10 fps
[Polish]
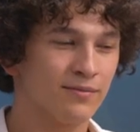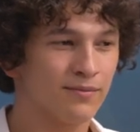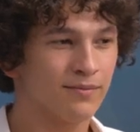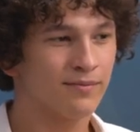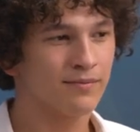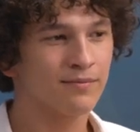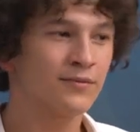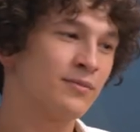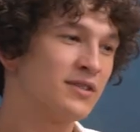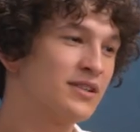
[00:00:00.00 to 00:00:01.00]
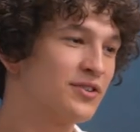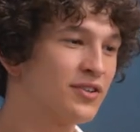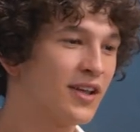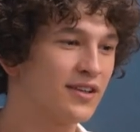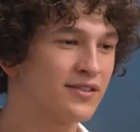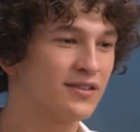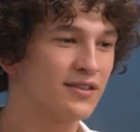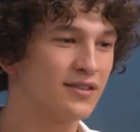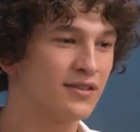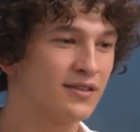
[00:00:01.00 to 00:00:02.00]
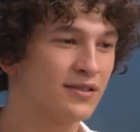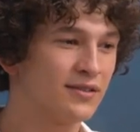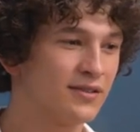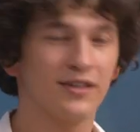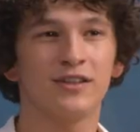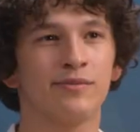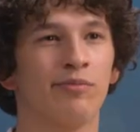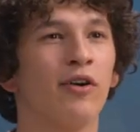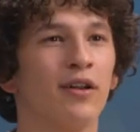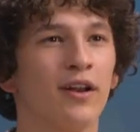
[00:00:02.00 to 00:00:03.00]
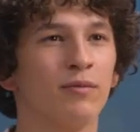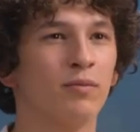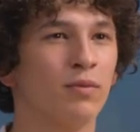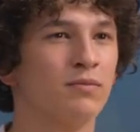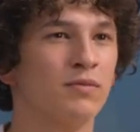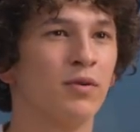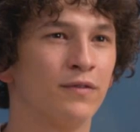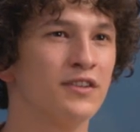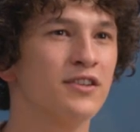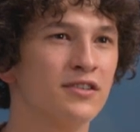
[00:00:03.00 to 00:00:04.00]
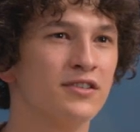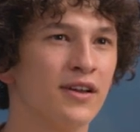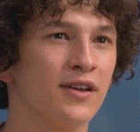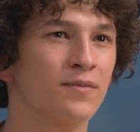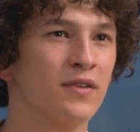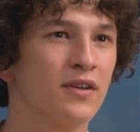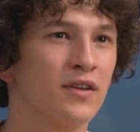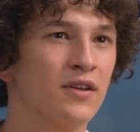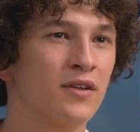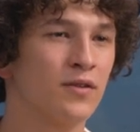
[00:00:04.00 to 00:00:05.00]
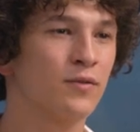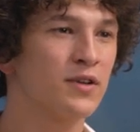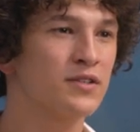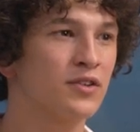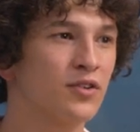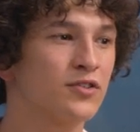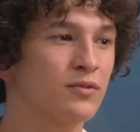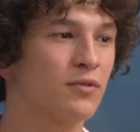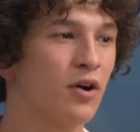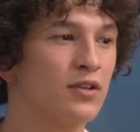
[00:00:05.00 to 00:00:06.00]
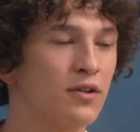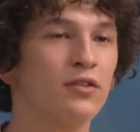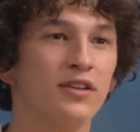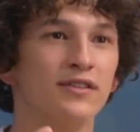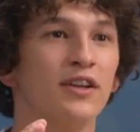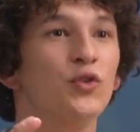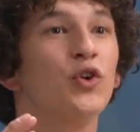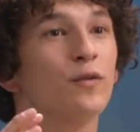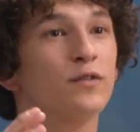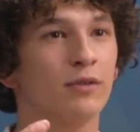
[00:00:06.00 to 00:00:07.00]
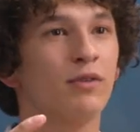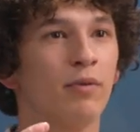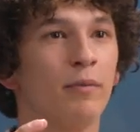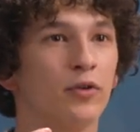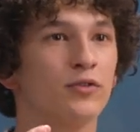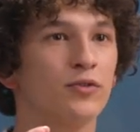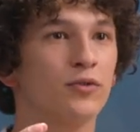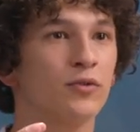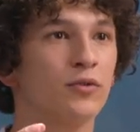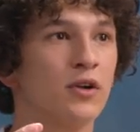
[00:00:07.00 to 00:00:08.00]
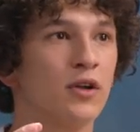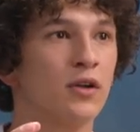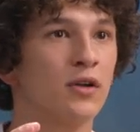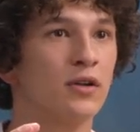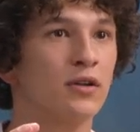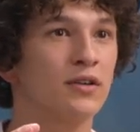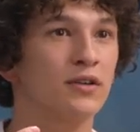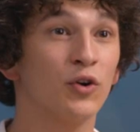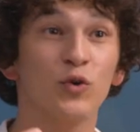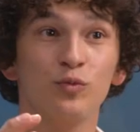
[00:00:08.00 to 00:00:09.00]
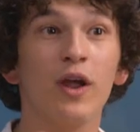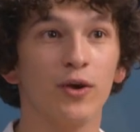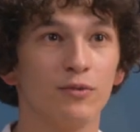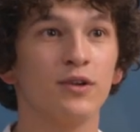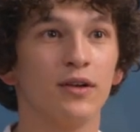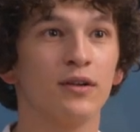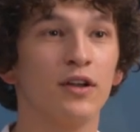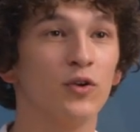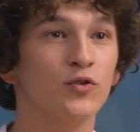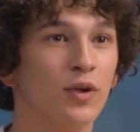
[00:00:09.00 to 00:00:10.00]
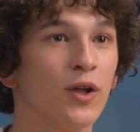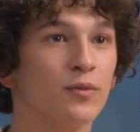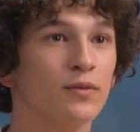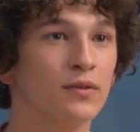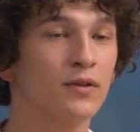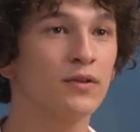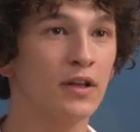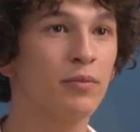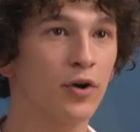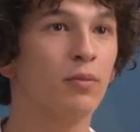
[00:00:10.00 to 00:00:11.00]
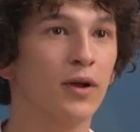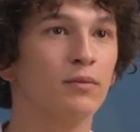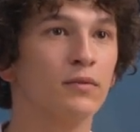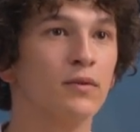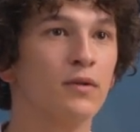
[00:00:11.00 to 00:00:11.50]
Mm, myślę, że to nie jest e, żaden spoiler, by, by powiedzieć, że no właśnie to są, oni, oni znajdują w sobie po prostu, rozumieją się i rozumieją ten problem,